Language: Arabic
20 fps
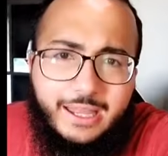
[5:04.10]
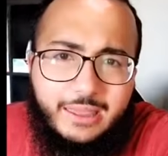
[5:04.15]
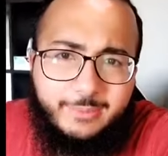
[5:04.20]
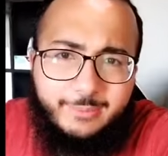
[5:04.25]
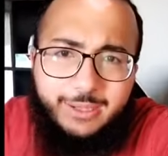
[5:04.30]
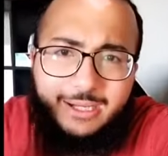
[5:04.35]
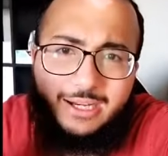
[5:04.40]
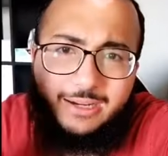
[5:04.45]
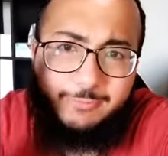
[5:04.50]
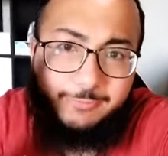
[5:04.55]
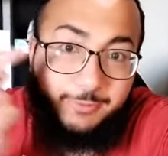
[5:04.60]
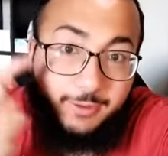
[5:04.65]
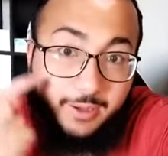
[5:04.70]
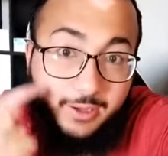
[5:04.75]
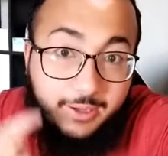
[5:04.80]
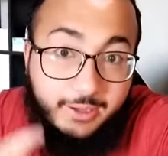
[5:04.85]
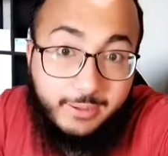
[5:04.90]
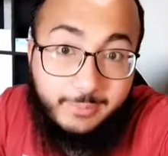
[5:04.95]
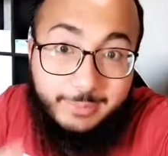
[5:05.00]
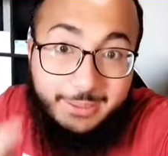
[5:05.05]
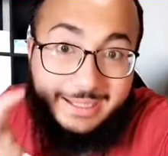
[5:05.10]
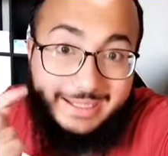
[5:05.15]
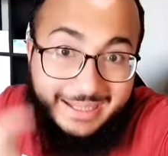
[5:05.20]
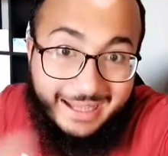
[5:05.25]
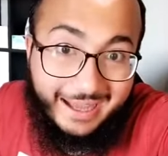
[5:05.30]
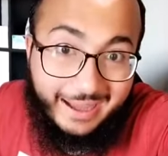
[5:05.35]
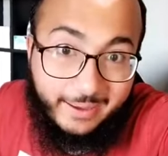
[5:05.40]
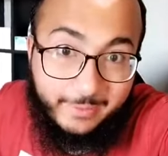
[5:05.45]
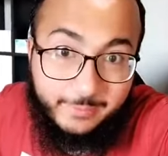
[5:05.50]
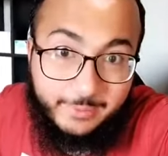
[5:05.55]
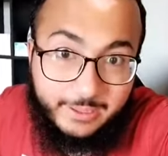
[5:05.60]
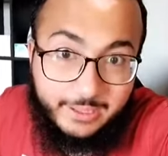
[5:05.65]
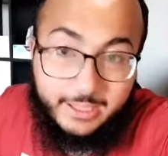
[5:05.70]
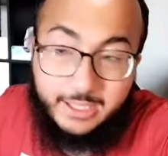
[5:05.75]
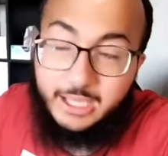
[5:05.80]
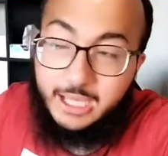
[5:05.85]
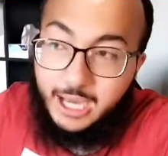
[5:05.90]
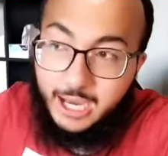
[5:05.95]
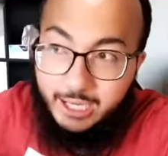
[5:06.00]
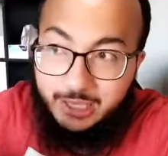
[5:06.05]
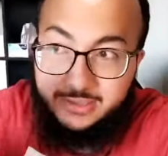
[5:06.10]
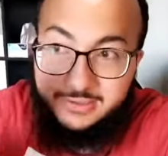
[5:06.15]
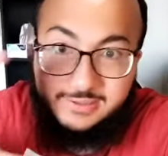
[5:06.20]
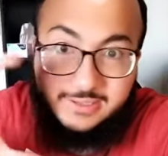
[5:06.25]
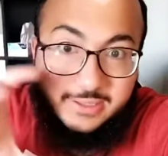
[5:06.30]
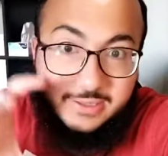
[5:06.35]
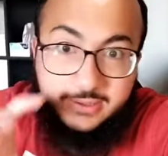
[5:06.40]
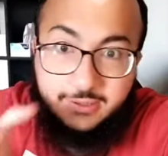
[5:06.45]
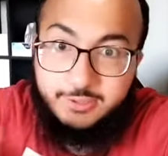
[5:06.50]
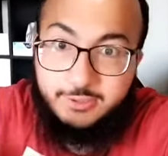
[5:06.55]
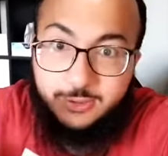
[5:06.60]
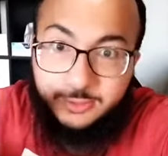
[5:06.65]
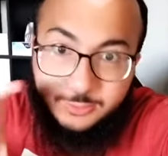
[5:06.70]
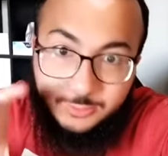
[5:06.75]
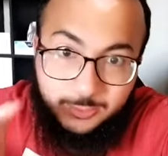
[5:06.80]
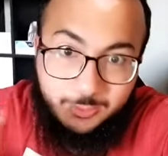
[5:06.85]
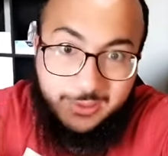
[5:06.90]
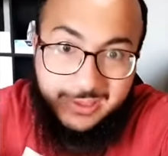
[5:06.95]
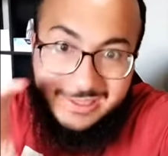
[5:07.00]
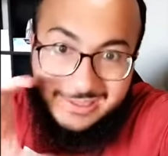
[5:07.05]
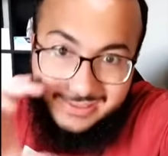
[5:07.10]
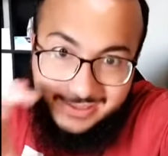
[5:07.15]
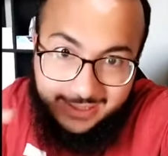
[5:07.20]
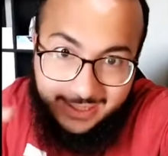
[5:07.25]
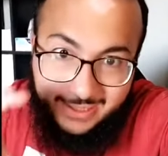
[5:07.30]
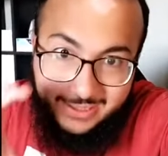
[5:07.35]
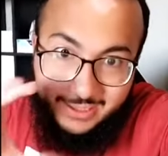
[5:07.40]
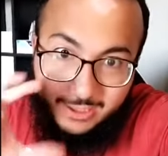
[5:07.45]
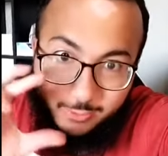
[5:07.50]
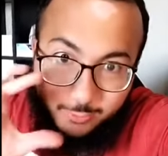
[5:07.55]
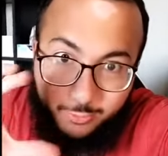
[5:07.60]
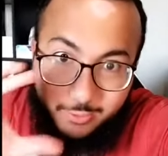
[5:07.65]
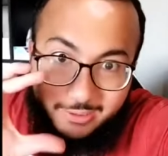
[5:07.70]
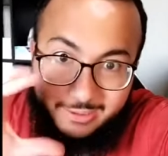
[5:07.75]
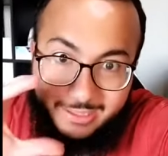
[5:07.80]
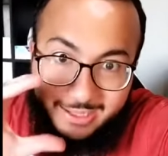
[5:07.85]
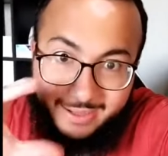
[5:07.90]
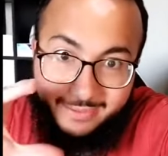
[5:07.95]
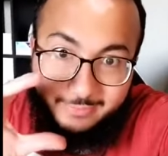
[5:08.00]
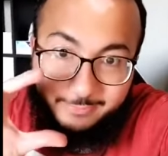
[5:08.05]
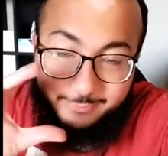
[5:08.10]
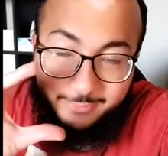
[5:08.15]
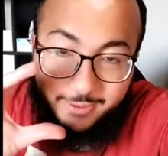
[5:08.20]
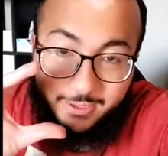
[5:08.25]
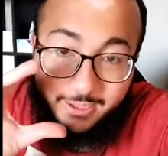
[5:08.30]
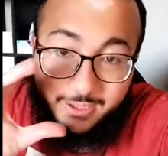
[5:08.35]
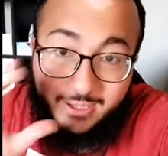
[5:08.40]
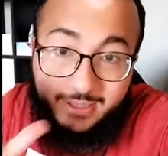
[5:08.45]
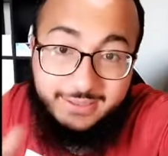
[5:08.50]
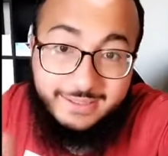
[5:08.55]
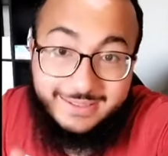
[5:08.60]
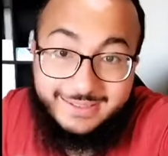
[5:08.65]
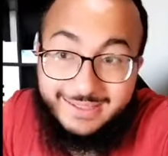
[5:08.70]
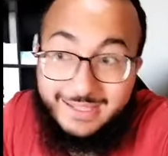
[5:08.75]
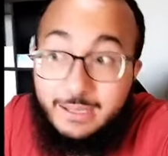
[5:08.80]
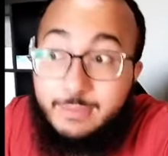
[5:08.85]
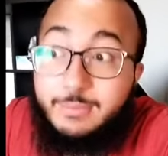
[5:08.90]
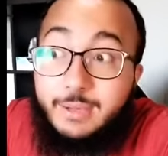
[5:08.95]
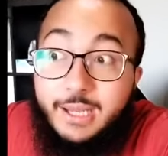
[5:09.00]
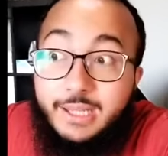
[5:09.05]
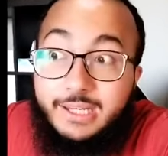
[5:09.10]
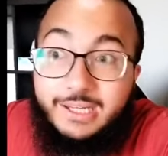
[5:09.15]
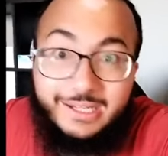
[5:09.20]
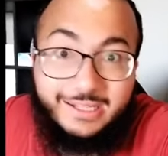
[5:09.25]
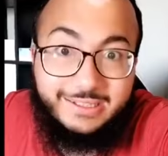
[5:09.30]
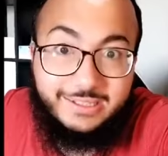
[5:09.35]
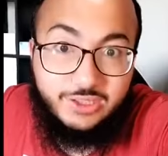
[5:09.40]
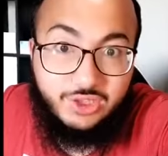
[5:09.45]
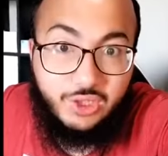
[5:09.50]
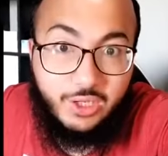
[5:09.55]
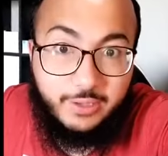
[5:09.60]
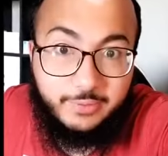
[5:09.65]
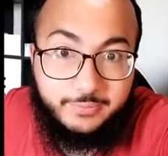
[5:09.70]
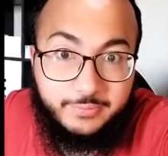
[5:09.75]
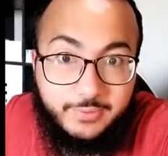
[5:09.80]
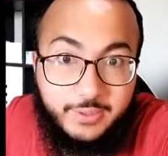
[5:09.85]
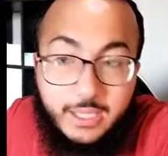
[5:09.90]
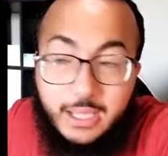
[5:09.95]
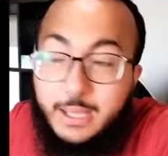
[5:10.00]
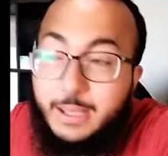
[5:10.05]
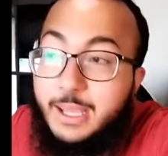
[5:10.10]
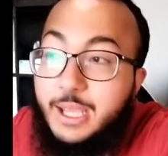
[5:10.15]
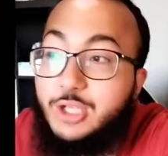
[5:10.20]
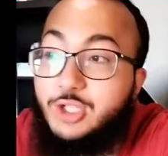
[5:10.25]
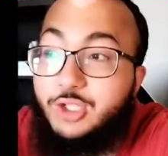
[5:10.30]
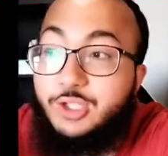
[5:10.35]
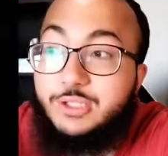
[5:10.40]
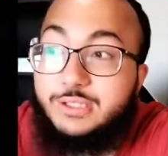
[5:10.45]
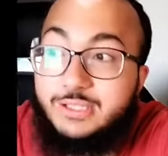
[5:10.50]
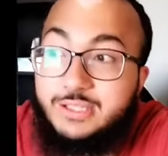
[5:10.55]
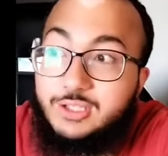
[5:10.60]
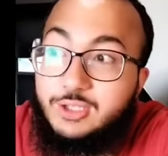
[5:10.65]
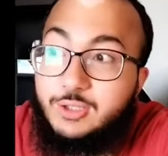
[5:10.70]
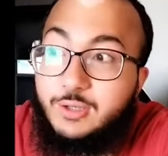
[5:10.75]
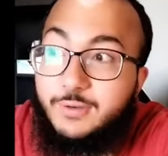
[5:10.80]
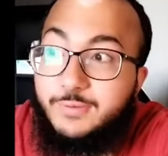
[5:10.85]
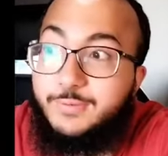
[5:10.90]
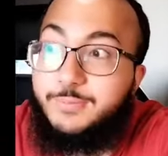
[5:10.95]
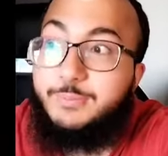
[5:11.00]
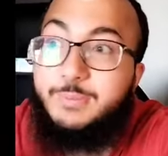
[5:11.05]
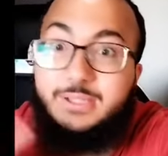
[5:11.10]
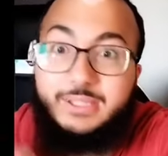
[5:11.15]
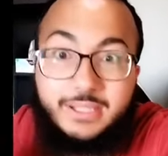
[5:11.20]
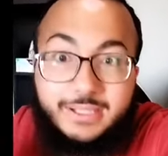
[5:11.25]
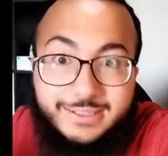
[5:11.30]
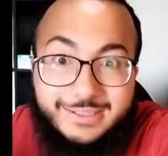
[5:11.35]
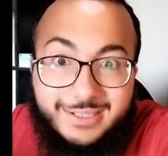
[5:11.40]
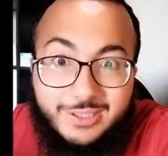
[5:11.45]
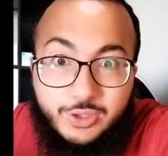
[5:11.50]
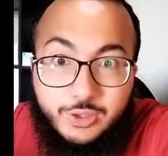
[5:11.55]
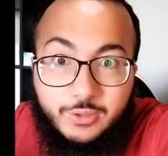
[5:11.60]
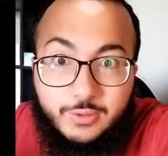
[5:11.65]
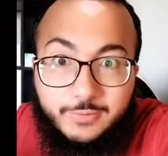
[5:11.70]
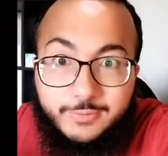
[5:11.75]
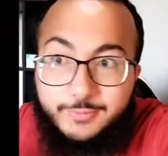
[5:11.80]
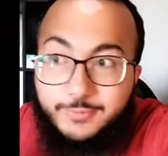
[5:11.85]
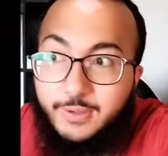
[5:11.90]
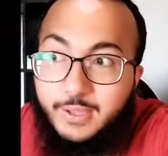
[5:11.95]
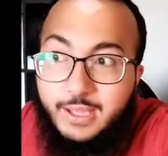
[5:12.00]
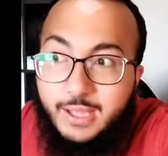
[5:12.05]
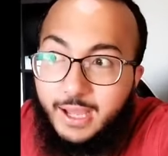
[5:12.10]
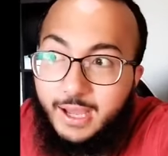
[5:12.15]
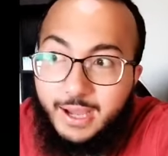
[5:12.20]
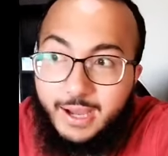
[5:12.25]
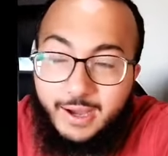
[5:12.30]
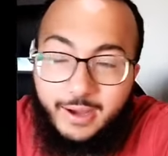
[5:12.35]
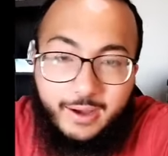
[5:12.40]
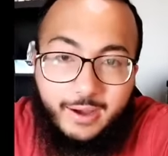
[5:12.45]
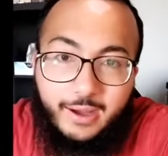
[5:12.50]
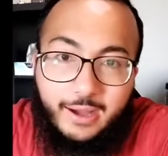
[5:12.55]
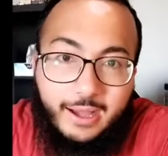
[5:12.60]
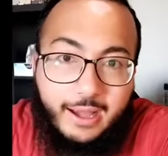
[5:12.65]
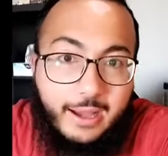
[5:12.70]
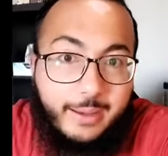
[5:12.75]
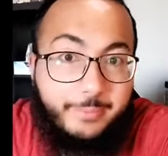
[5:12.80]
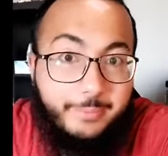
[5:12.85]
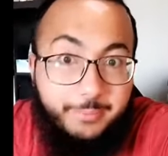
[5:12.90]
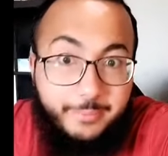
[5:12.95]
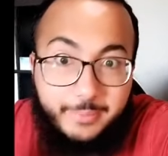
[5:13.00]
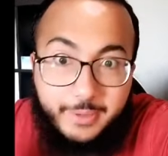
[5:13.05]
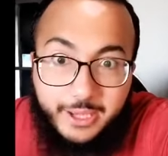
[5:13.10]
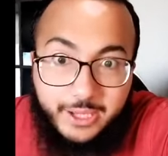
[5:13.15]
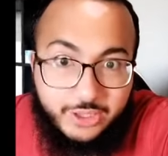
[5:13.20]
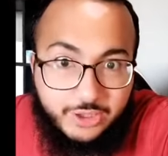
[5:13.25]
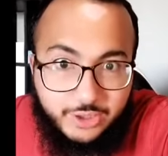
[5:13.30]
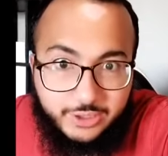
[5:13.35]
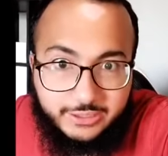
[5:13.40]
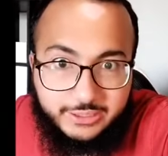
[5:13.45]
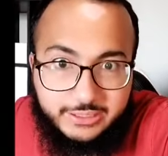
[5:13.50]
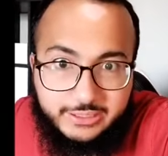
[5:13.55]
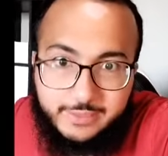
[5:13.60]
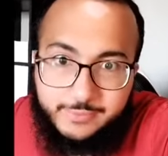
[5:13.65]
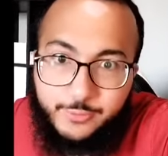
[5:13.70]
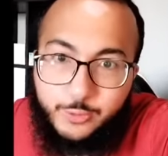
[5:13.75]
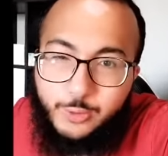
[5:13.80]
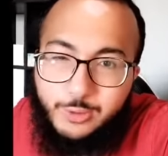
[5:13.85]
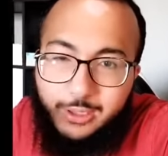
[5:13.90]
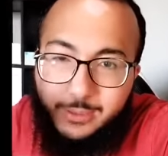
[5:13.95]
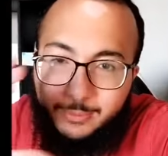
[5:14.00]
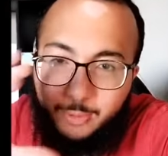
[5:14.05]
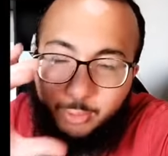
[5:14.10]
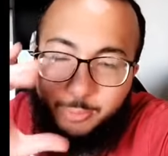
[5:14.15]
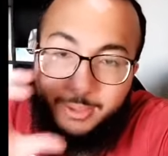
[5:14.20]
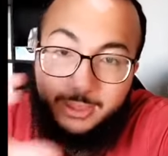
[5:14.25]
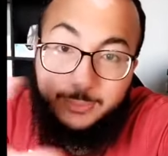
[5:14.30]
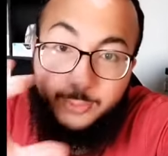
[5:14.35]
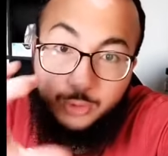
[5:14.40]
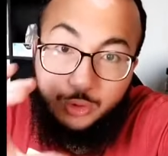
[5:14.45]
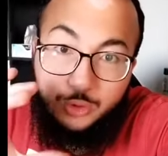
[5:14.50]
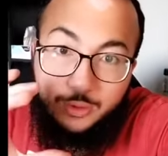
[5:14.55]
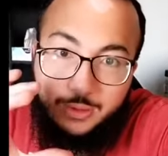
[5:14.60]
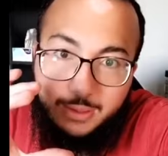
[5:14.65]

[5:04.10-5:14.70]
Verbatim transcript: الفقره بالكامل الستة سطور الجايه كل هذه الفقره راح تتكلم عن الاكتشاف ايش اكتشف متى اكتشف آه، عام ايش اكتشف كل المعلومات موجوده هنا